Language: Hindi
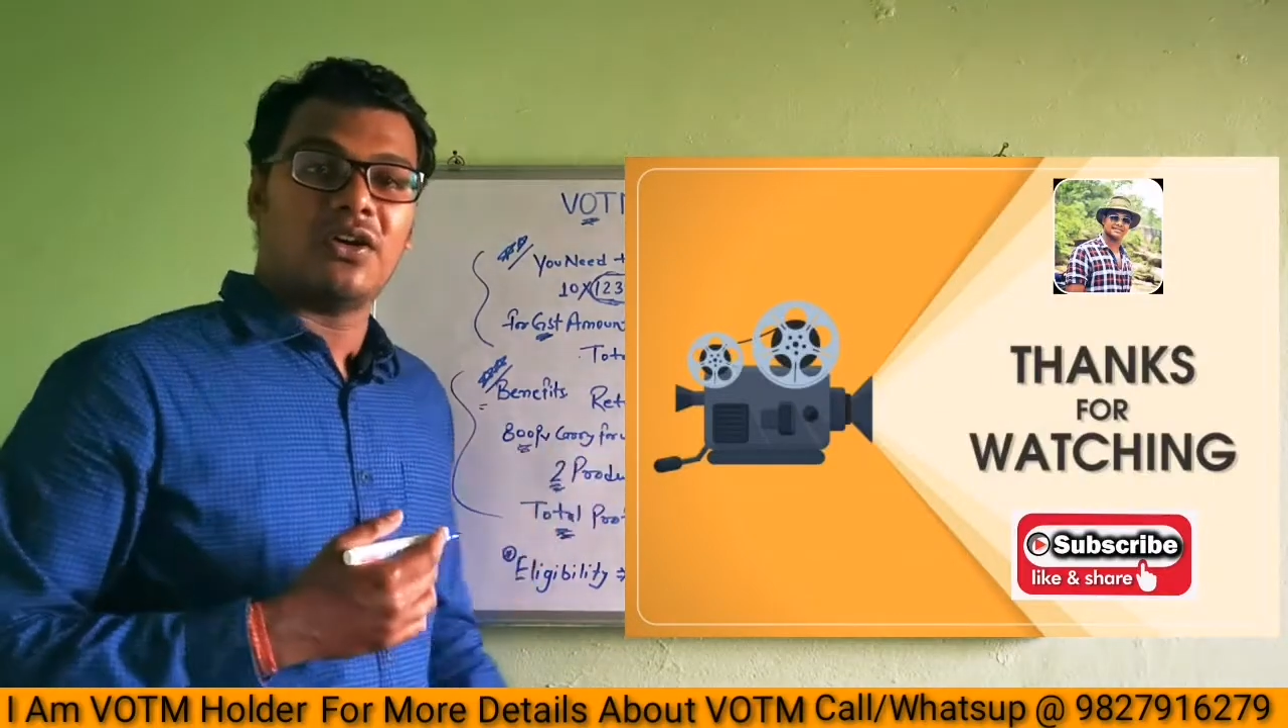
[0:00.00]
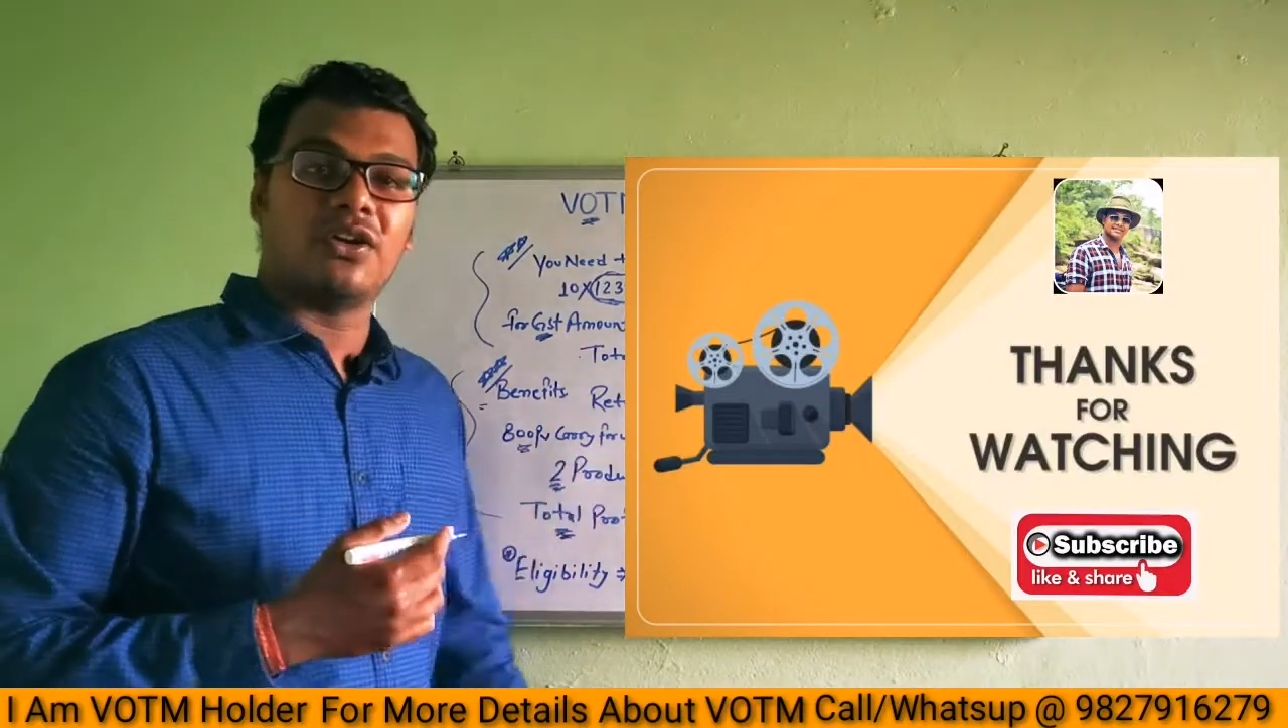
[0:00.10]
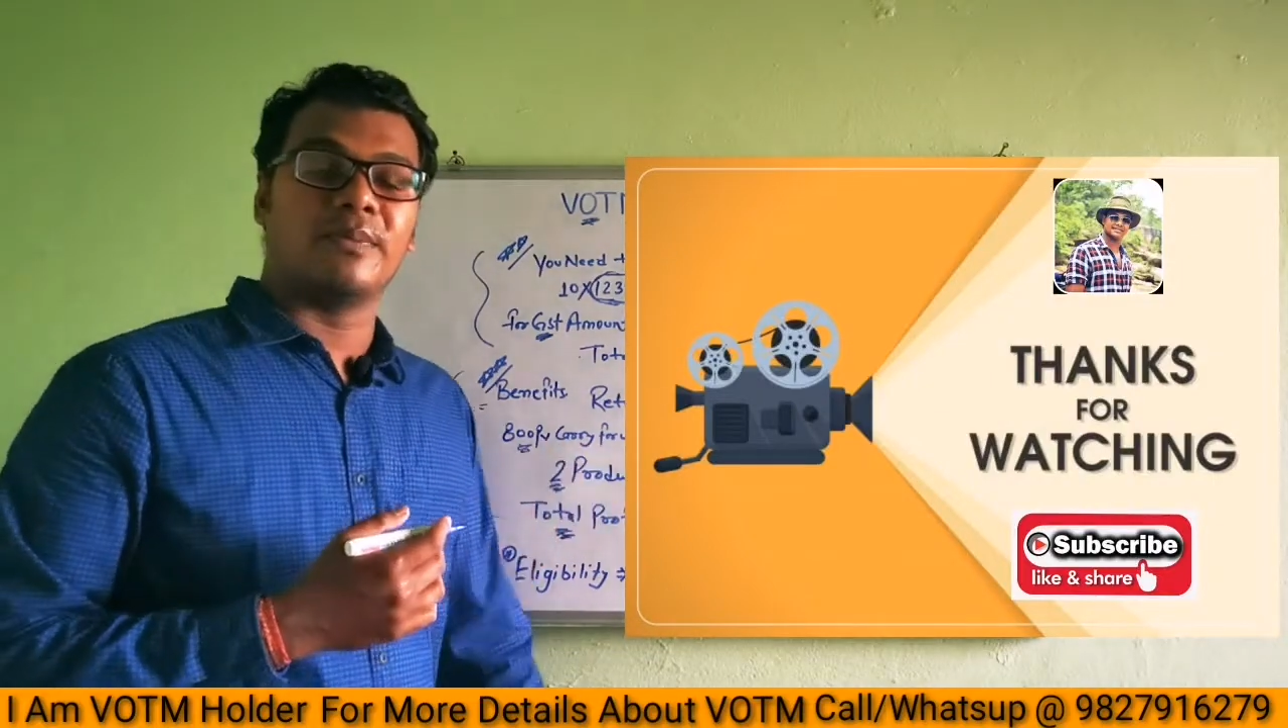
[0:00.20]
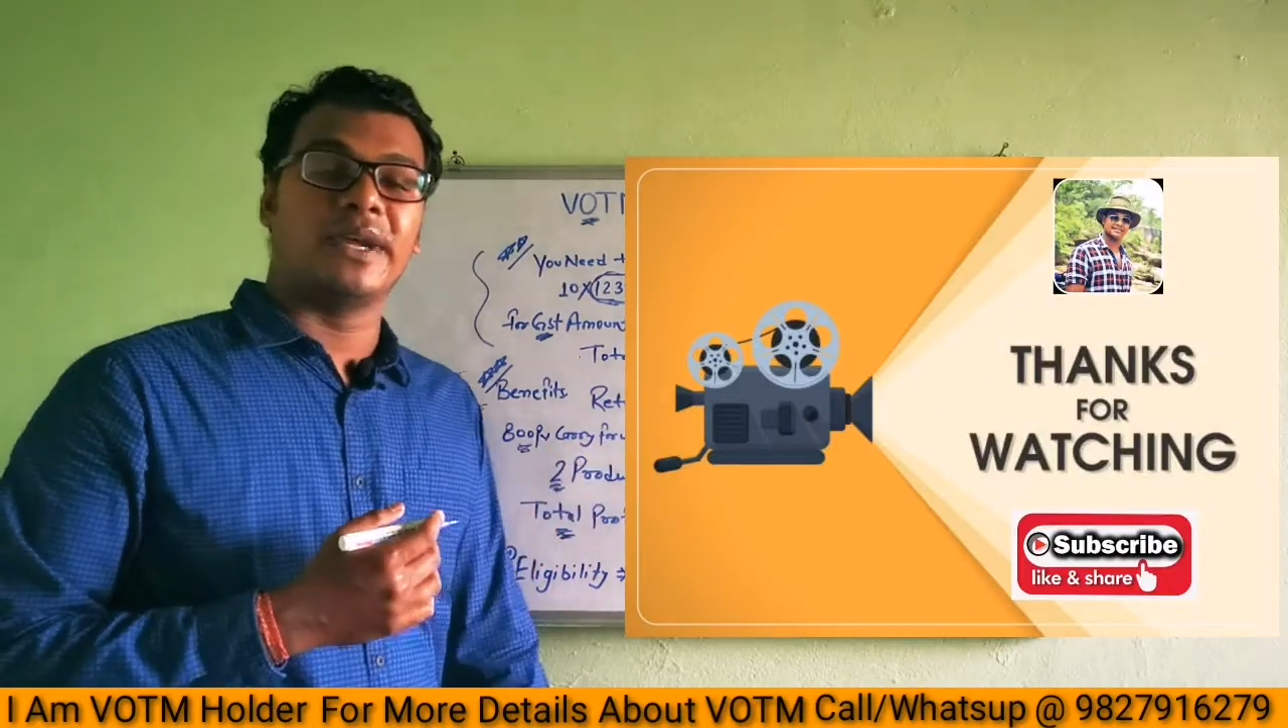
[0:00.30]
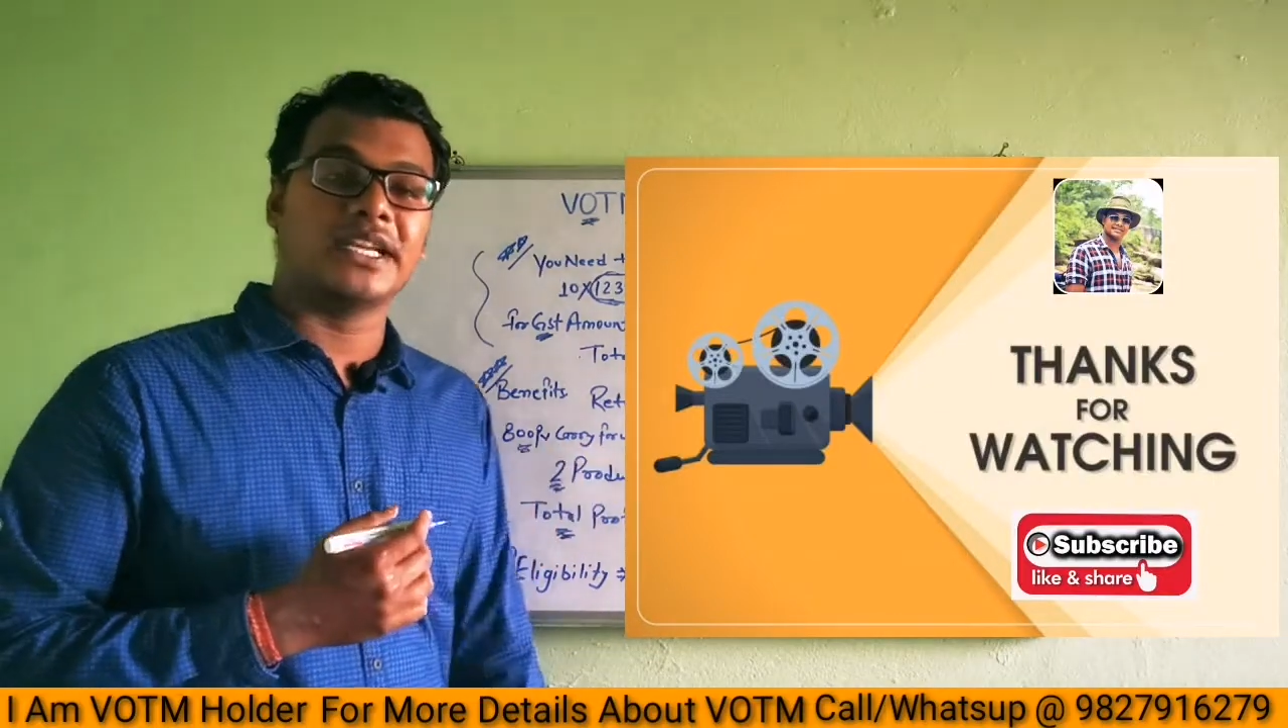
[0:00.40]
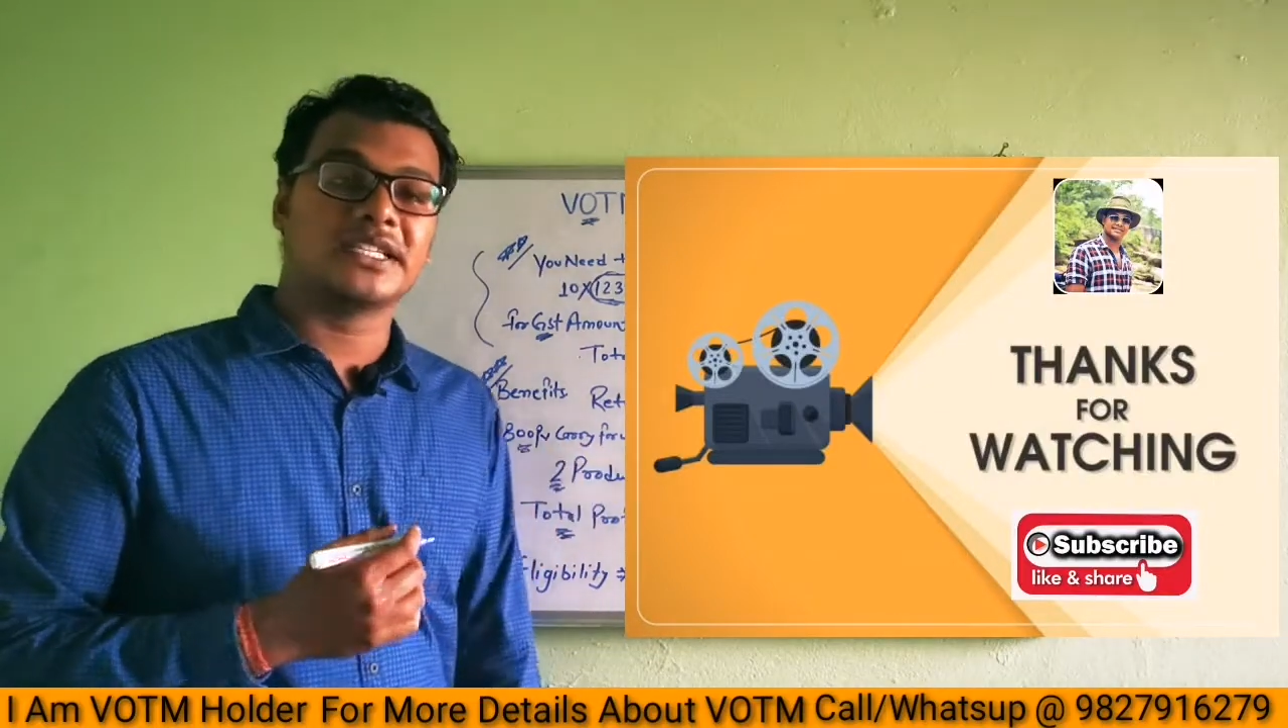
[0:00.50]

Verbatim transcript: और मेरे